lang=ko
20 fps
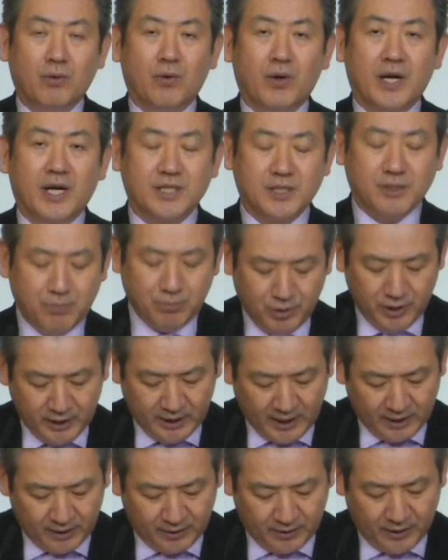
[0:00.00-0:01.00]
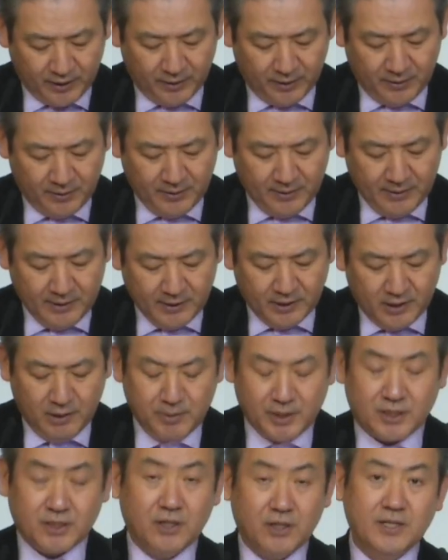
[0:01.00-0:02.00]
영원하신 분이다 이거예요.
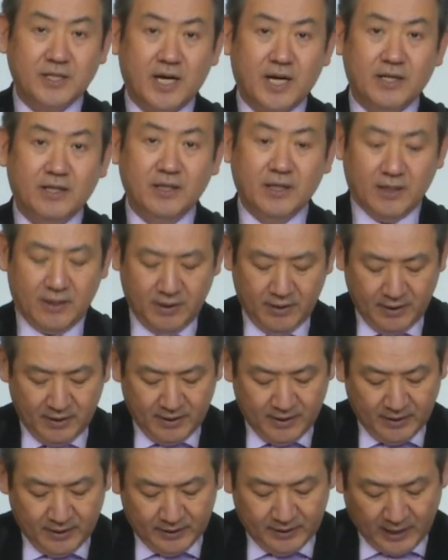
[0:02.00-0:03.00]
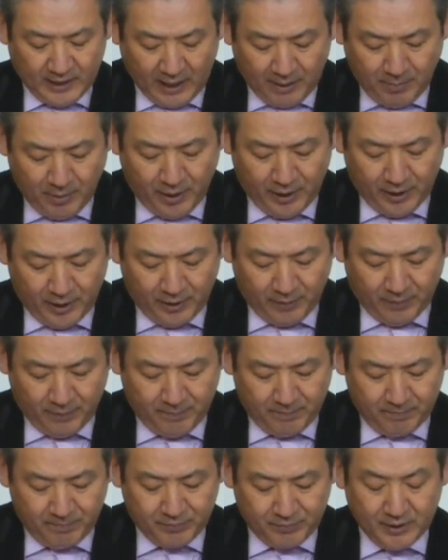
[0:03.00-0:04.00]
그러면 천사는 다 뭐예요?
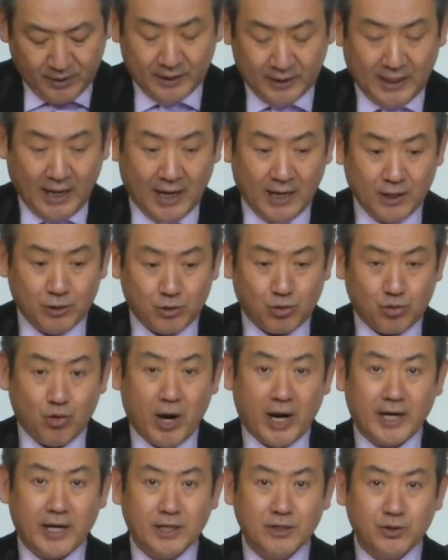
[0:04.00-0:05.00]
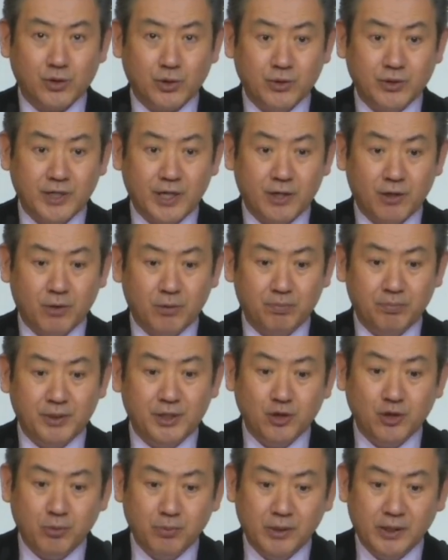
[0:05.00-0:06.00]
다 유한한 존재요,
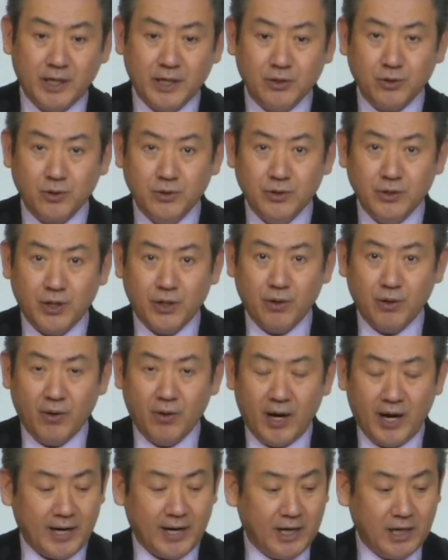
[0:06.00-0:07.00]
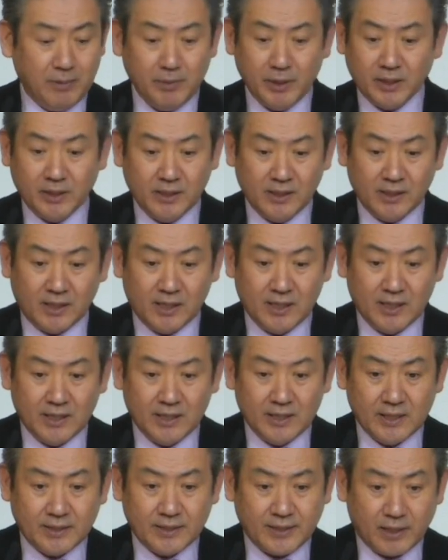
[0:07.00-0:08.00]
피조물된 존재요. 하나님이 그를
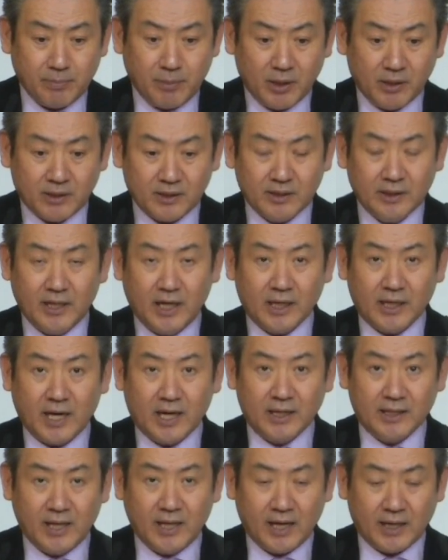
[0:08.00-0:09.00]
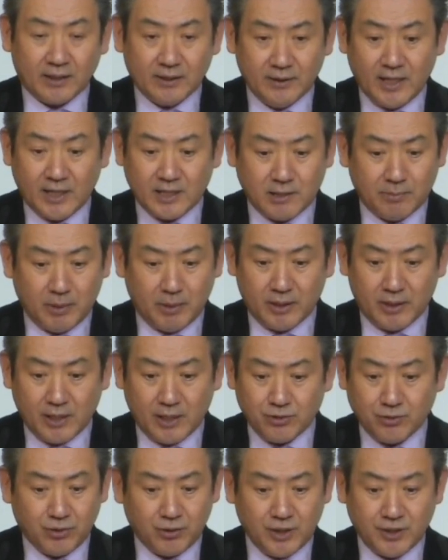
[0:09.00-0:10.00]
생명을 끝나게 할 때
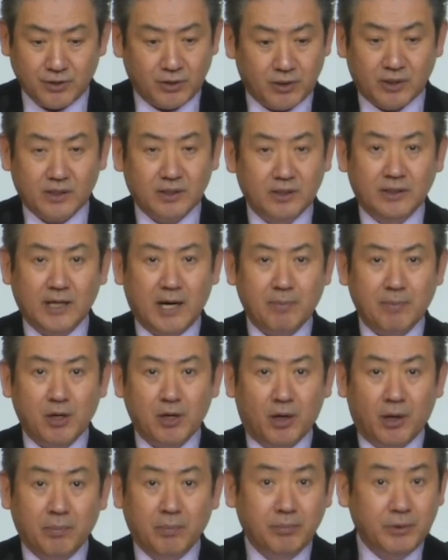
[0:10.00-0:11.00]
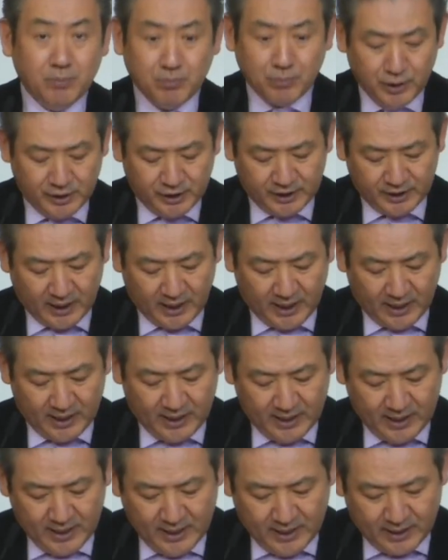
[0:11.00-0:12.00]
끝나지만 예수 그리스도는 끝남이 없는 분이시다.